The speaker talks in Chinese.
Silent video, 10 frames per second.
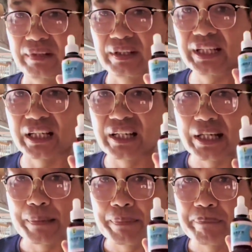你可
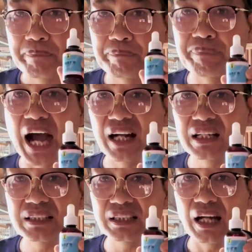以把
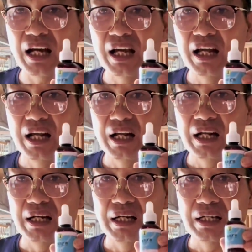鸽子的
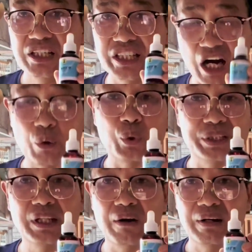上呼
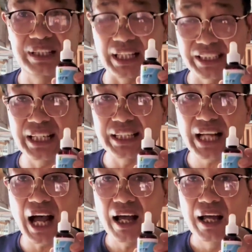吸道给它清理一下。